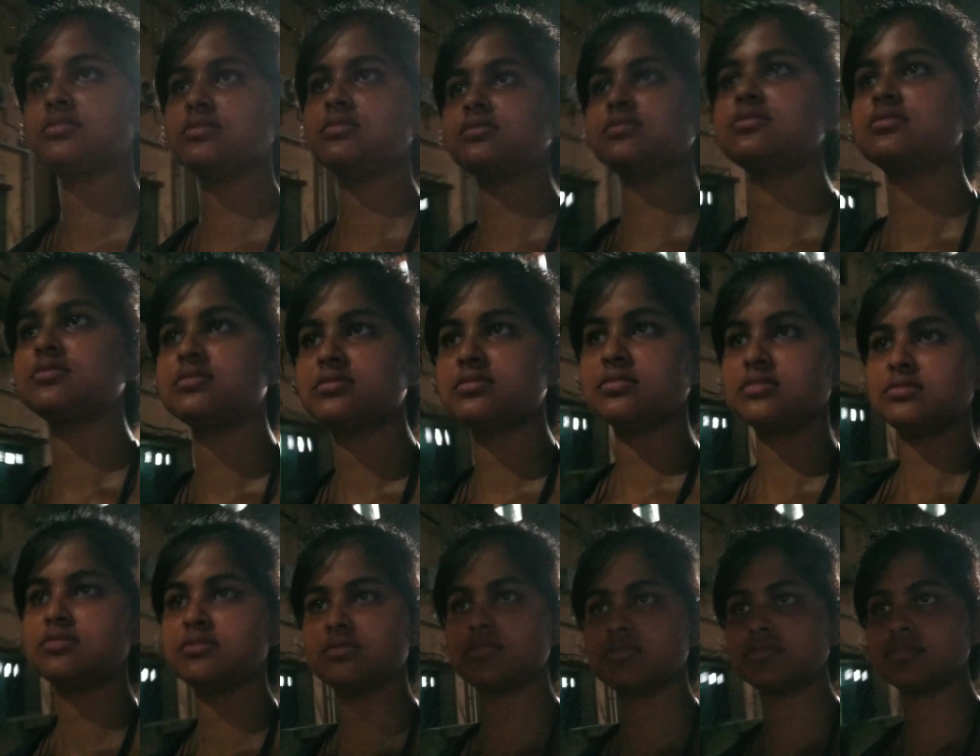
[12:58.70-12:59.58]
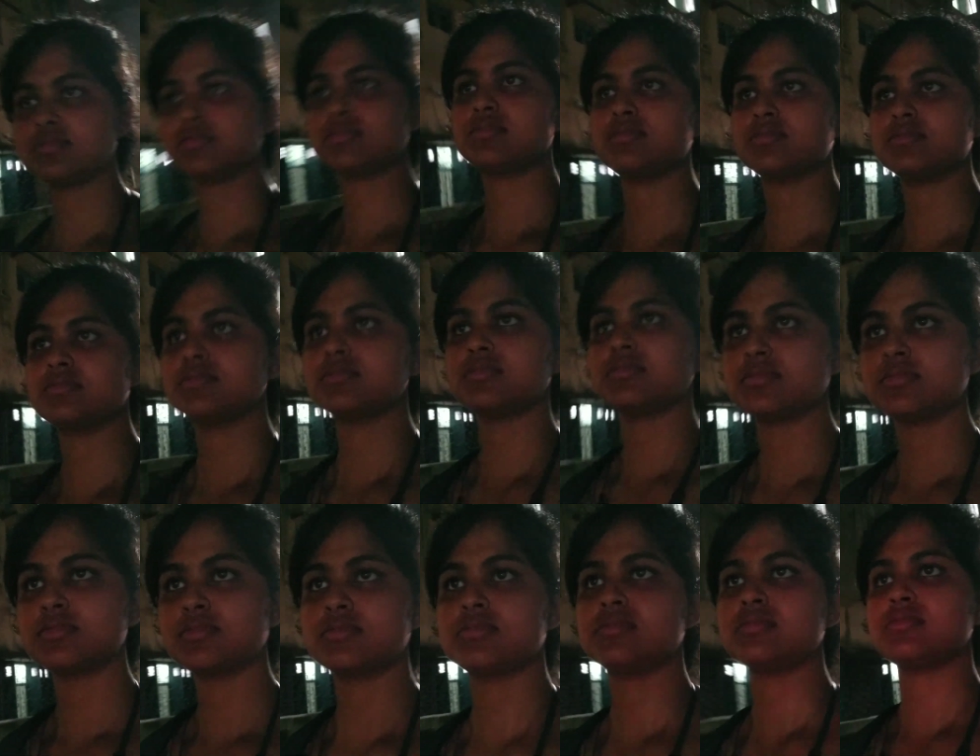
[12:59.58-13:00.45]
পারিনি তো এখন রুমে
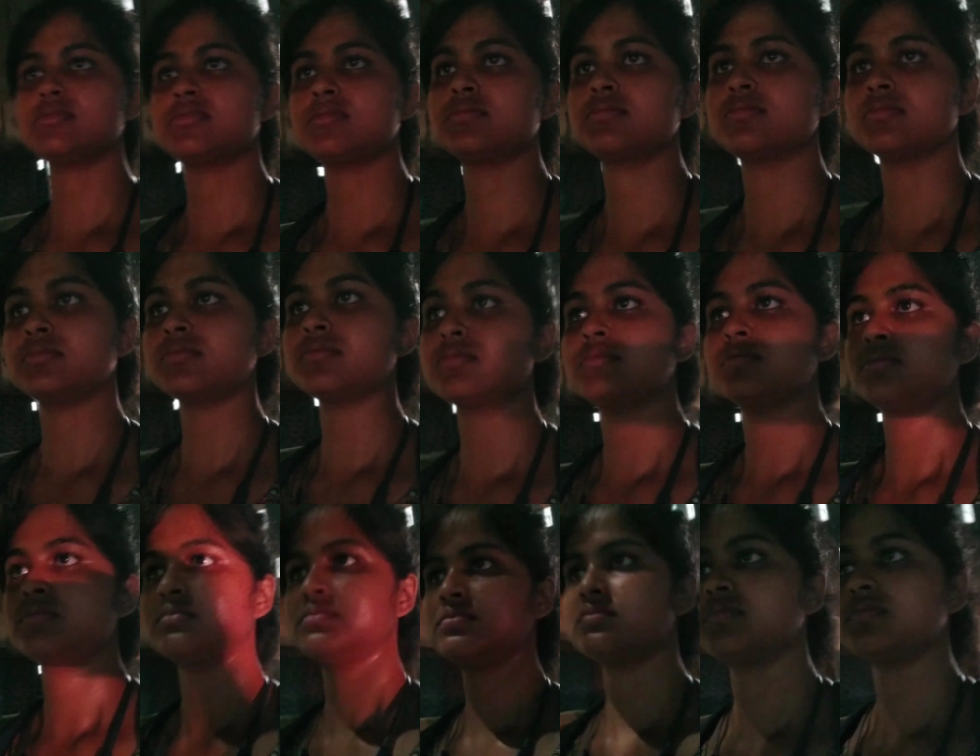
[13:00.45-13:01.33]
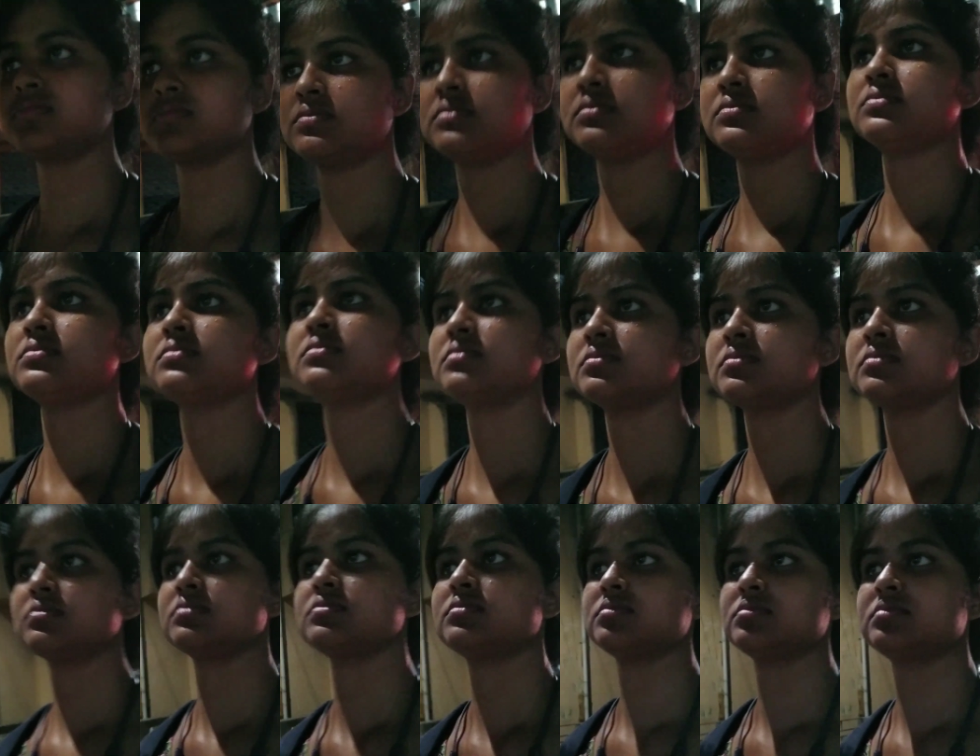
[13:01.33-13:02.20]
যাচ্ছি রুমে গিয়ে ব্যাগটা রেখে দেন
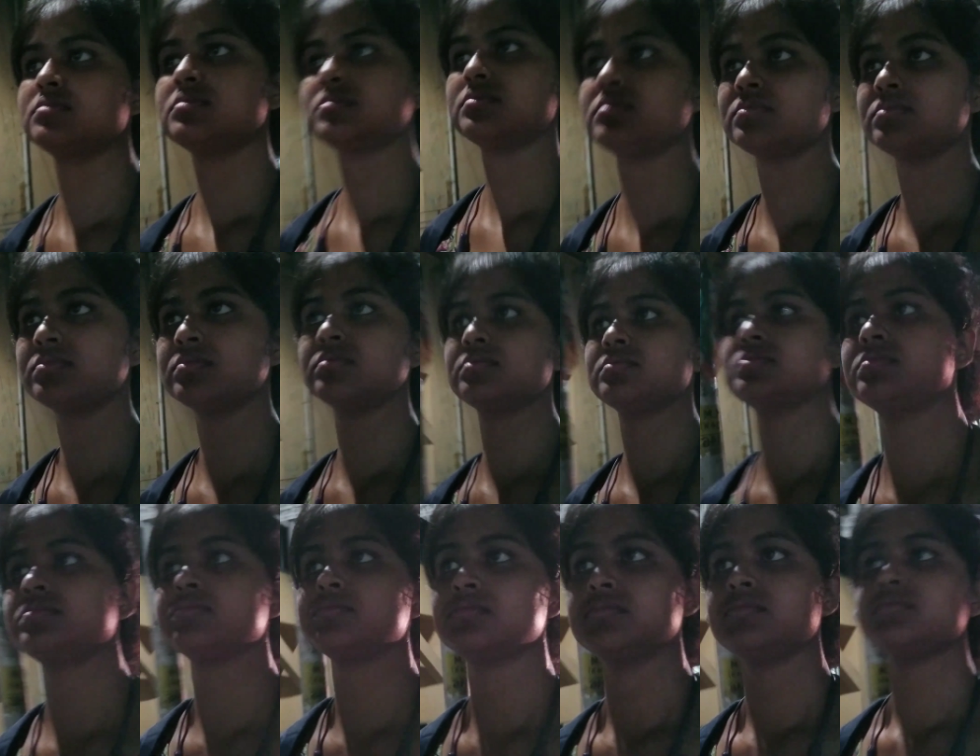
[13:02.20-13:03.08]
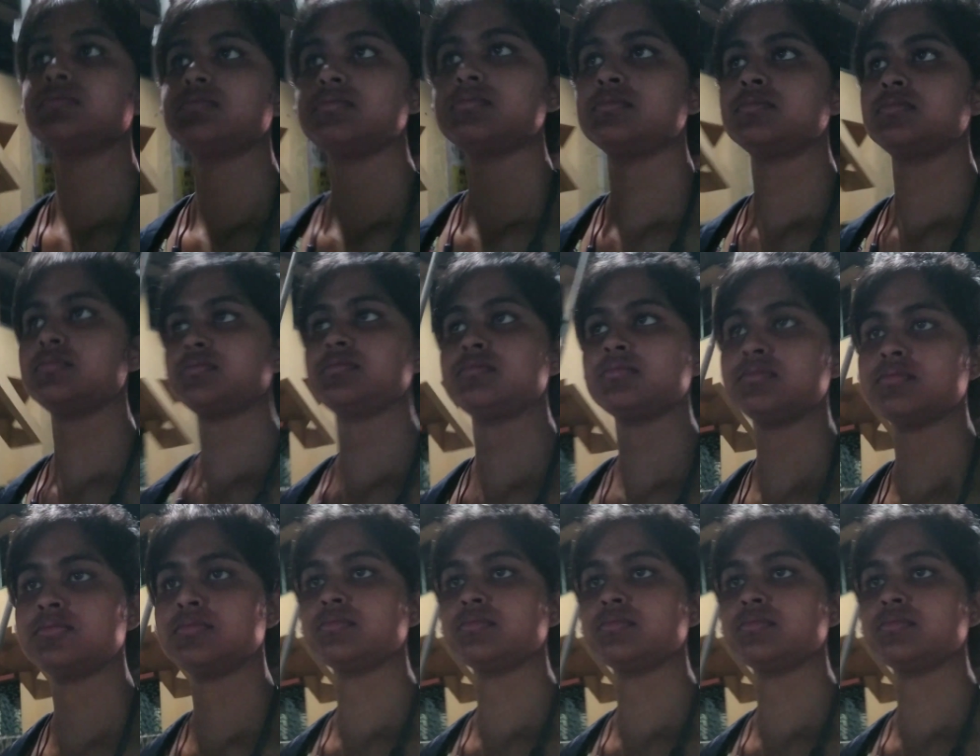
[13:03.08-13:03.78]
তারপরে আমি